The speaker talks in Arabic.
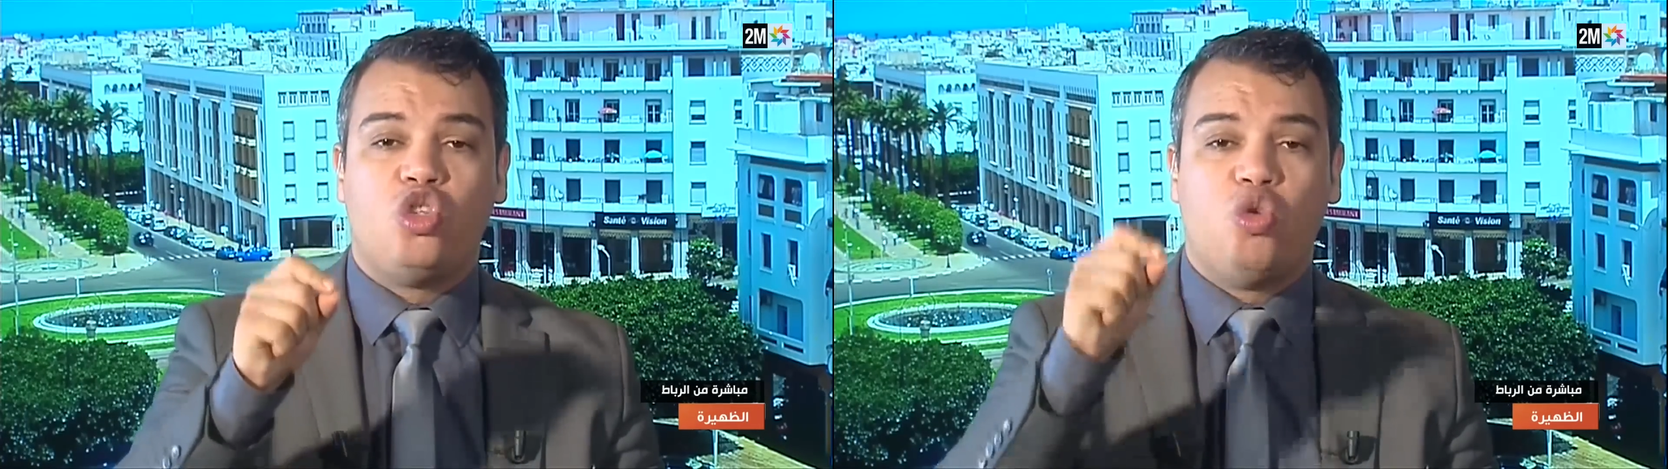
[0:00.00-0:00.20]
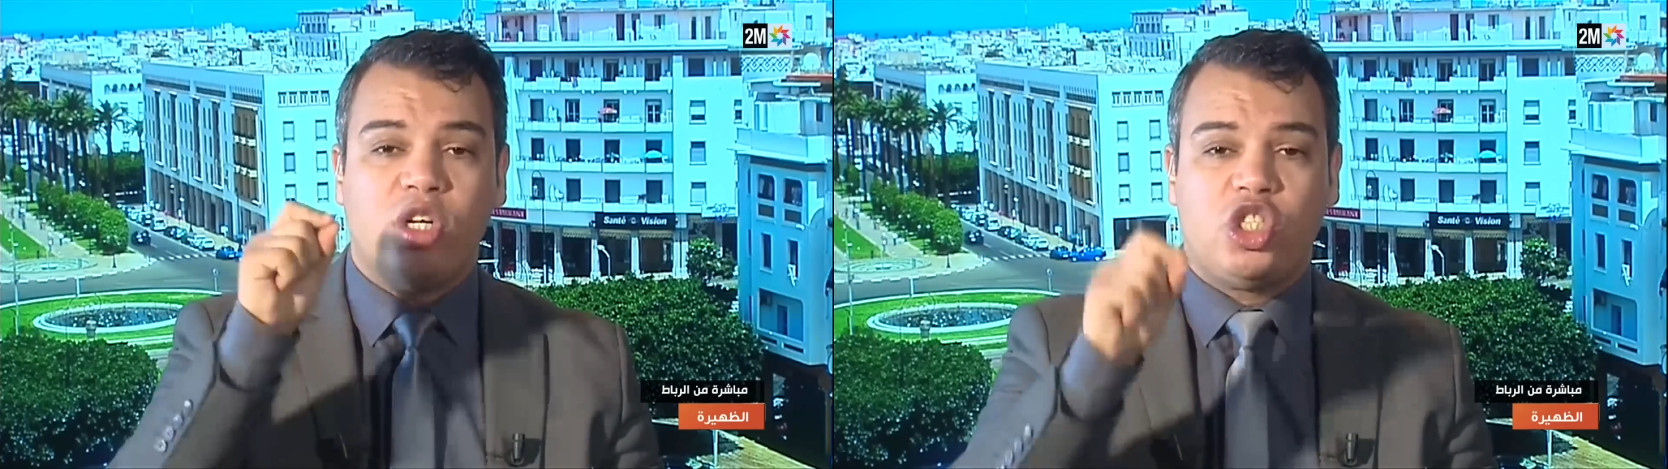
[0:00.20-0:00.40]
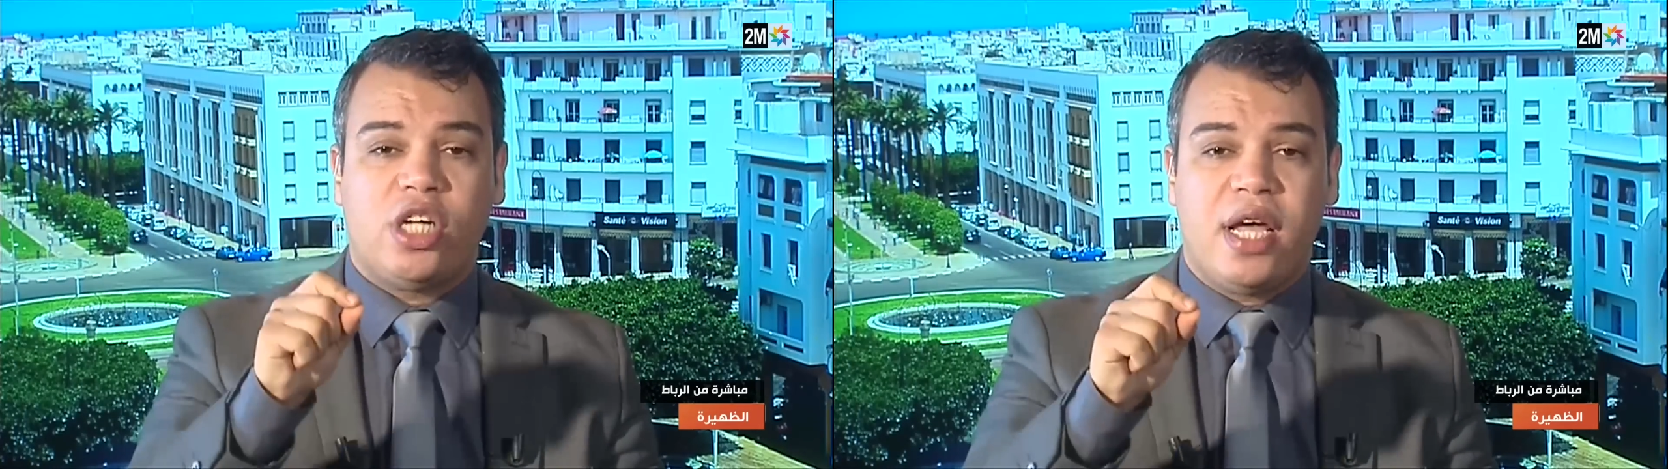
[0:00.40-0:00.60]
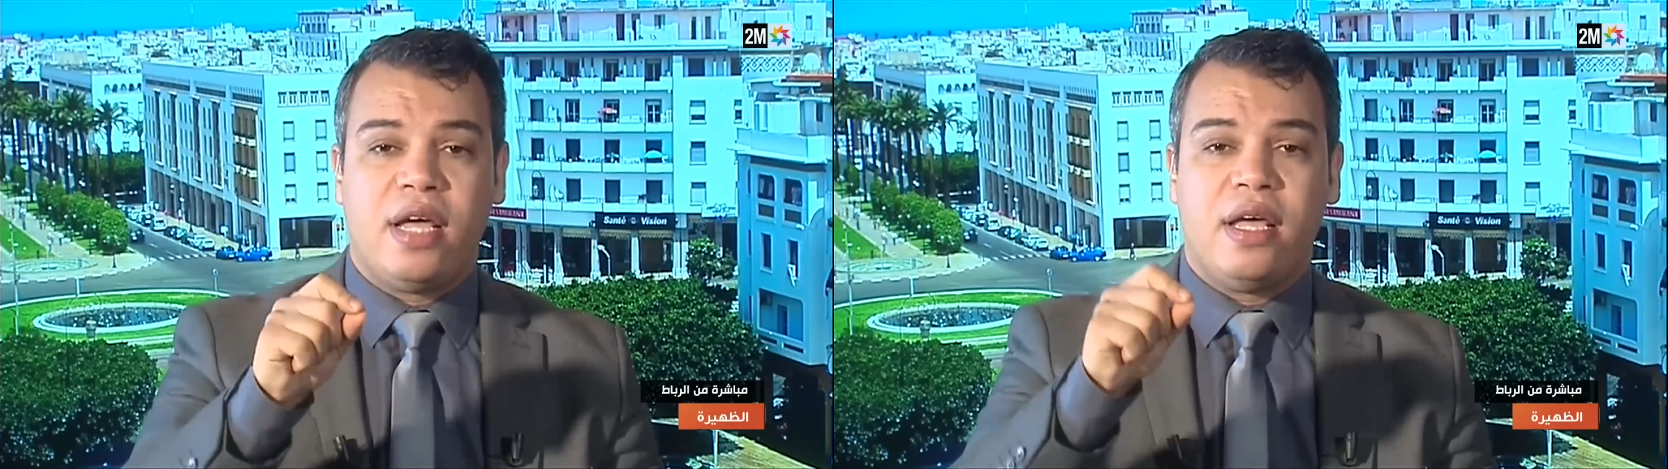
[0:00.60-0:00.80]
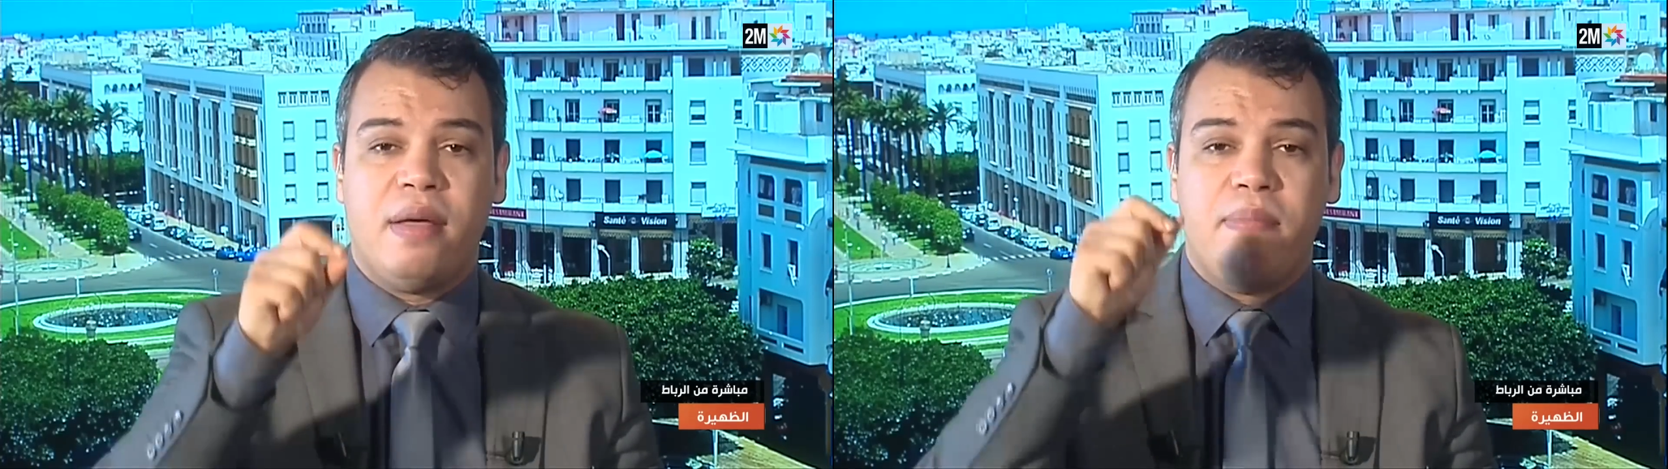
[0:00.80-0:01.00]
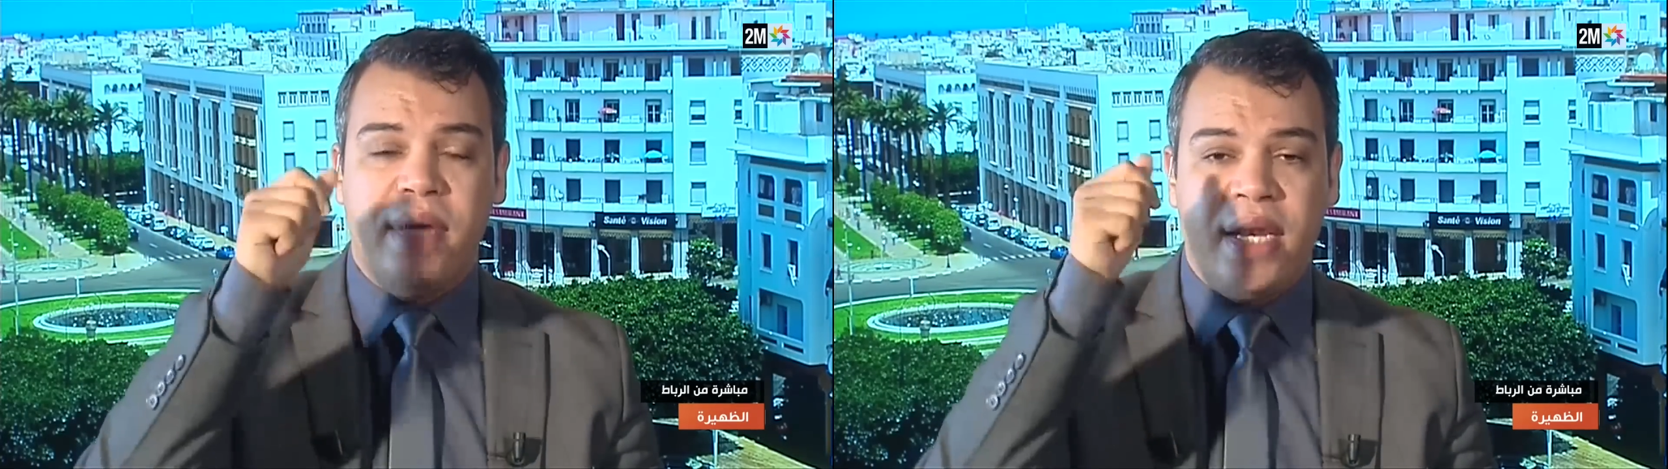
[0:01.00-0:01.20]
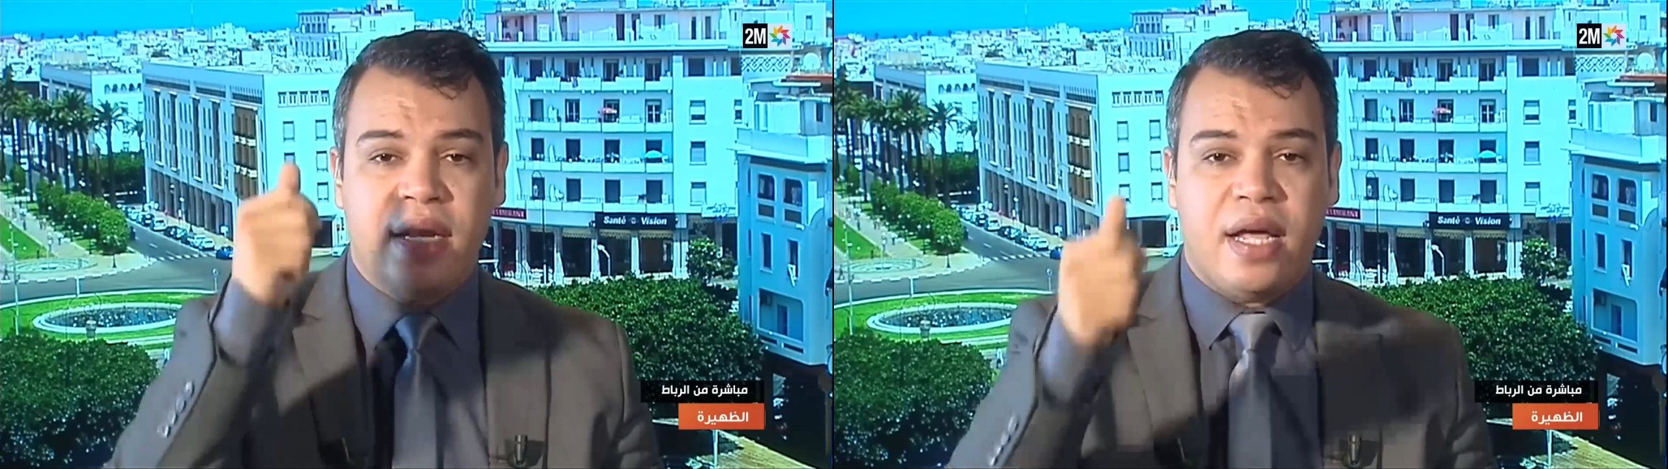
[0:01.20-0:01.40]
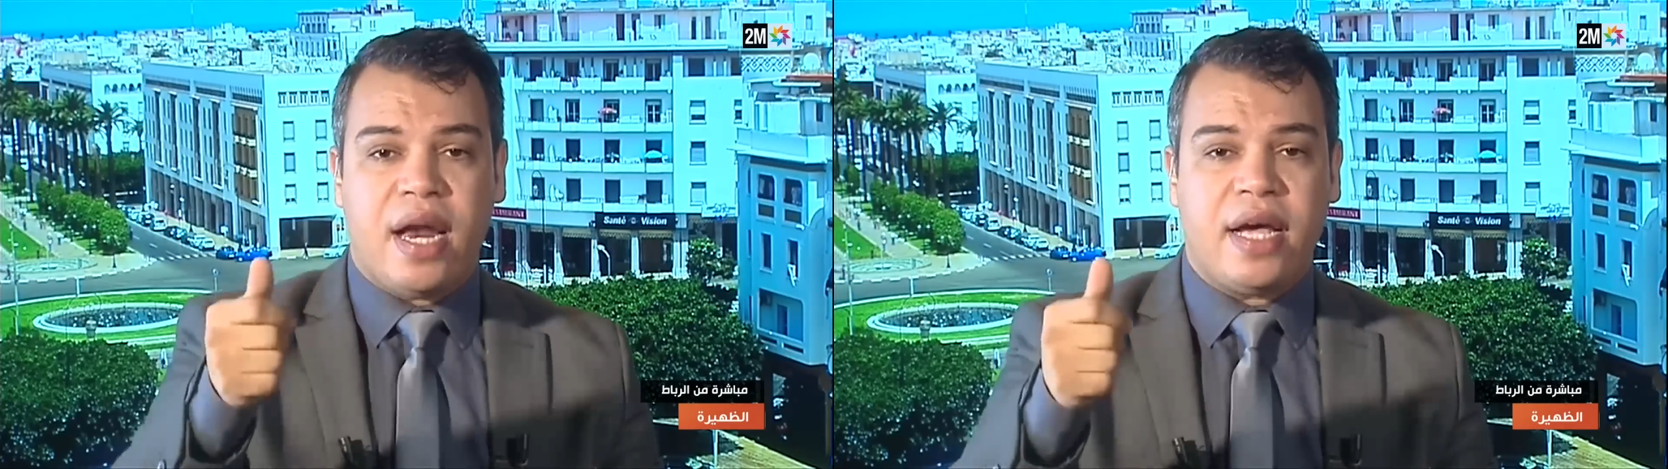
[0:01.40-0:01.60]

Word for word: توجه من